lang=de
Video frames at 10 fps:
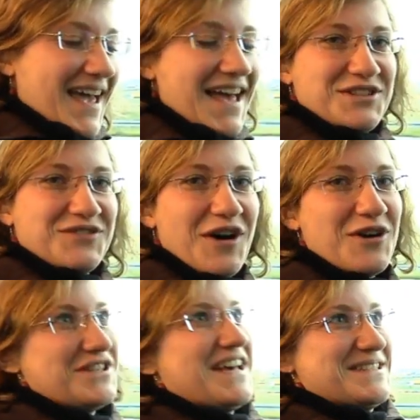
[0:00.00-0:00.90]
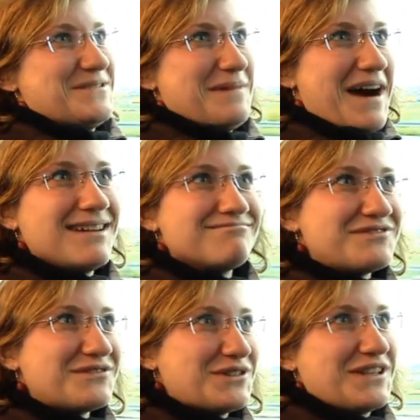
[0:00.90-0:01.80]
Also ich fahre jetzt das erste Mal.
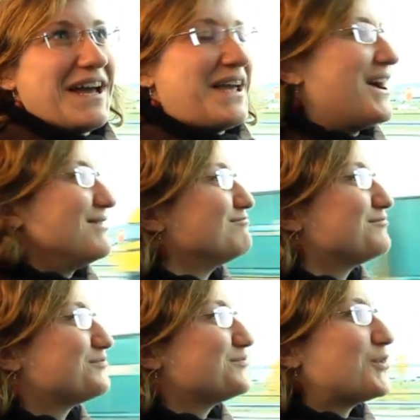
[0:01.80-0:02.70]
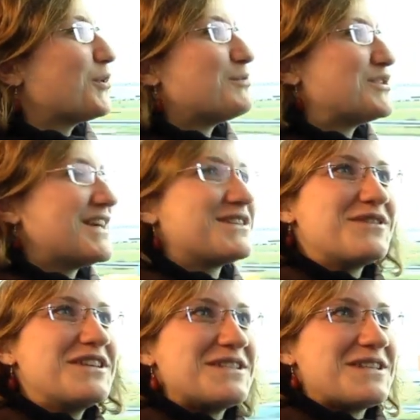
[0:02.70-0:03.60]
Von daher, bis jetzt
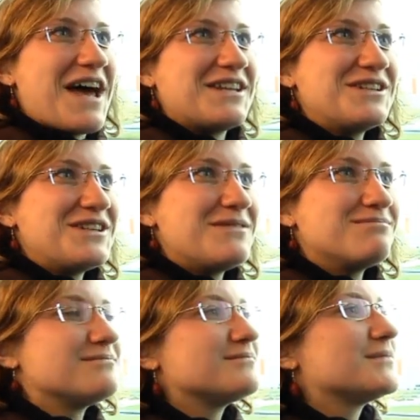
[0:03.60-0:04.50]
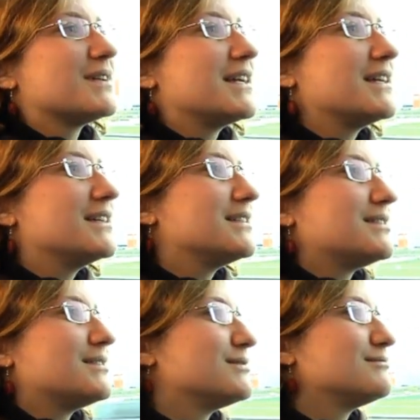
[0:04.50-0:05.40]
finde ich es sehr angenehm.
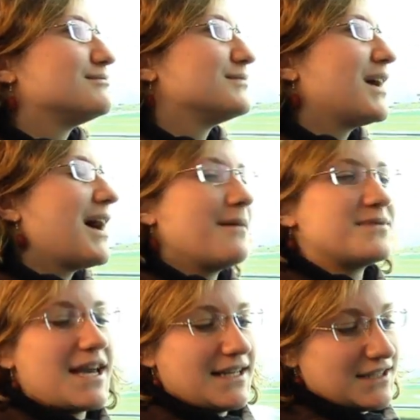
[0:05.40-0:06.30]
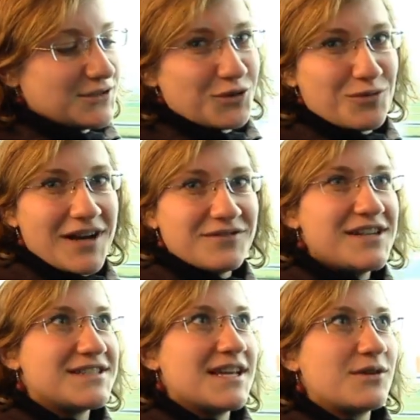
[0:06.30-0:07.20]
Ich habe es eigentlich nur gemacht,
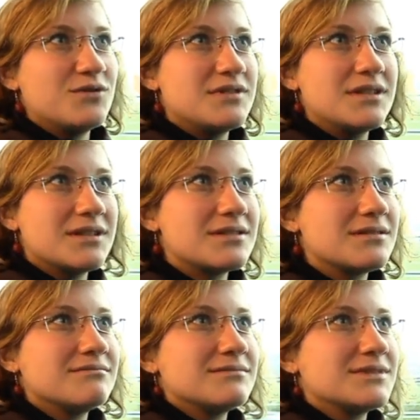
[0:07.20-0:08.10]
weil es sehr günstig ist.